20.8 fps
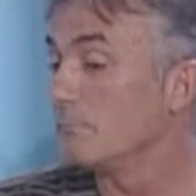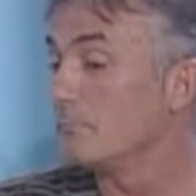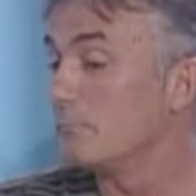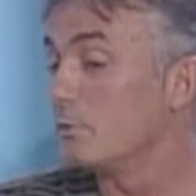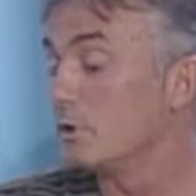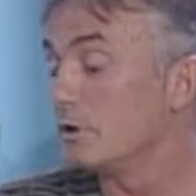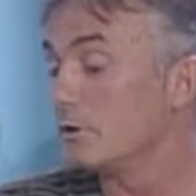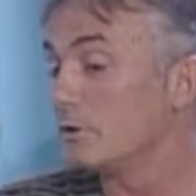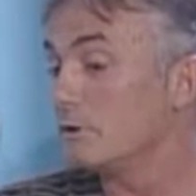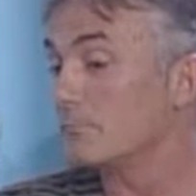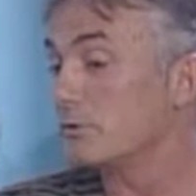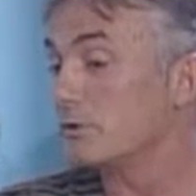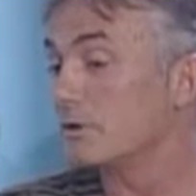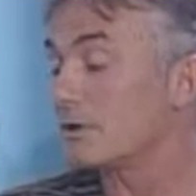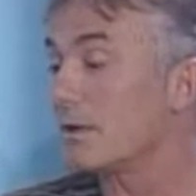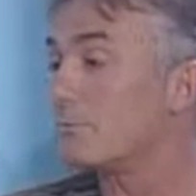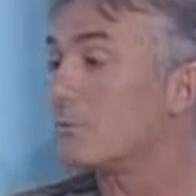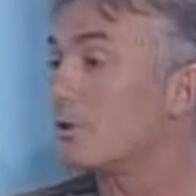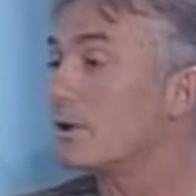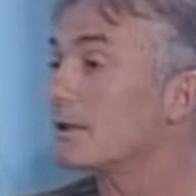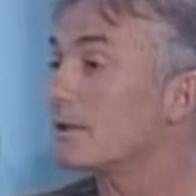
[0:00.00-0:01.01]
Bueno, pues
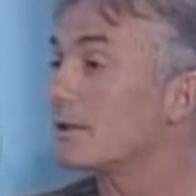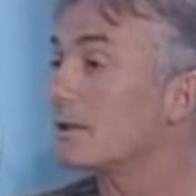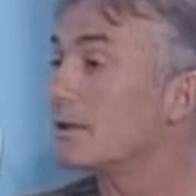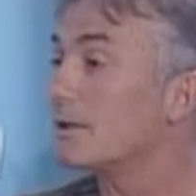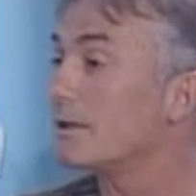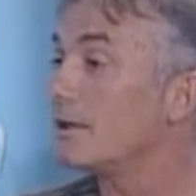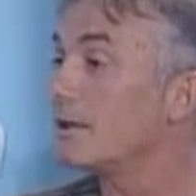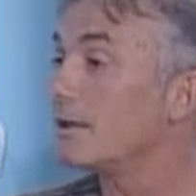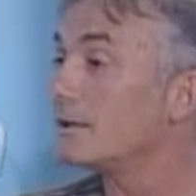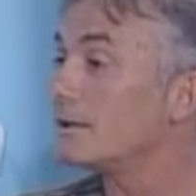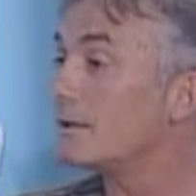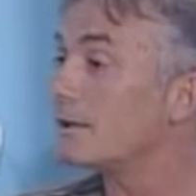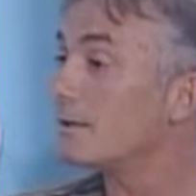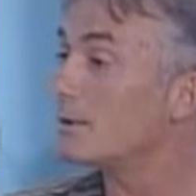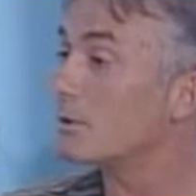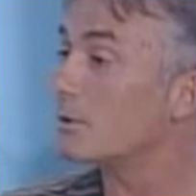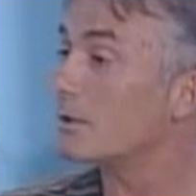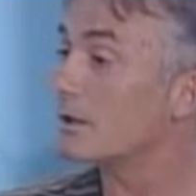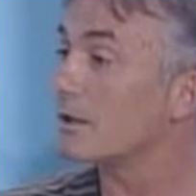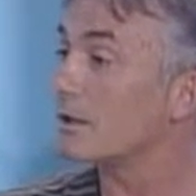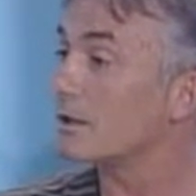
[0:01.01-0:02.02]
la política es
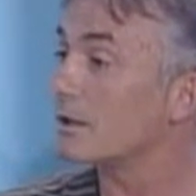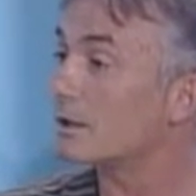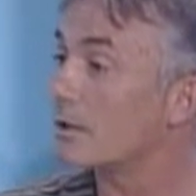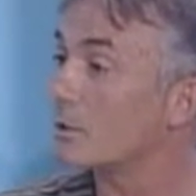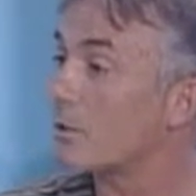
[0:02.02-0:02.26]
lo que,